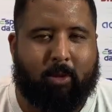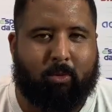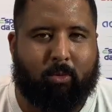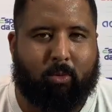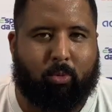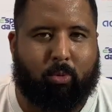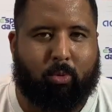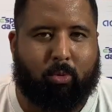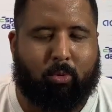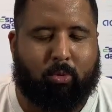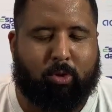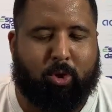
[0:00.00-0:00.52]

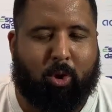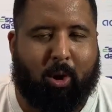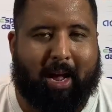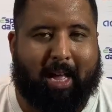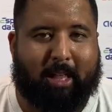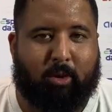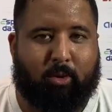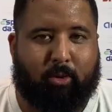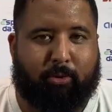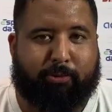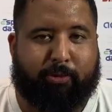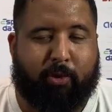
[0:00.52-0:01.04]
o
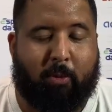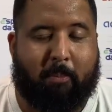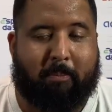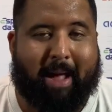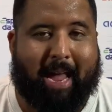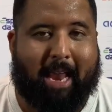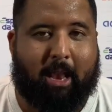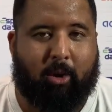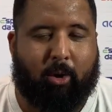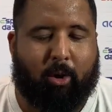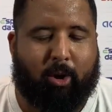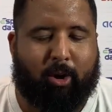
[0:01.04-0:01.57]
jogador foi o
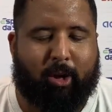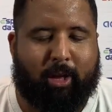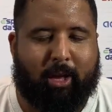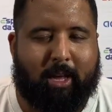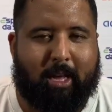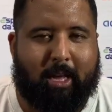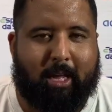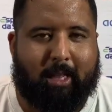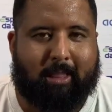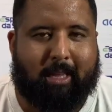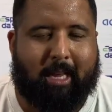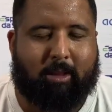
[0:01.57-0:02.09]
melhor
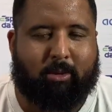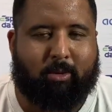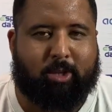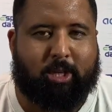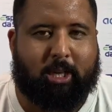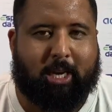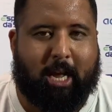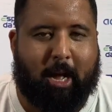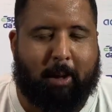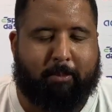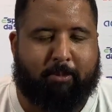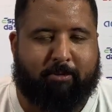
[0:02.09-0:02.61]
dentro
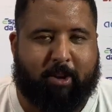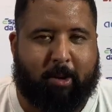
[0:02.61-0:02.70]
de campo.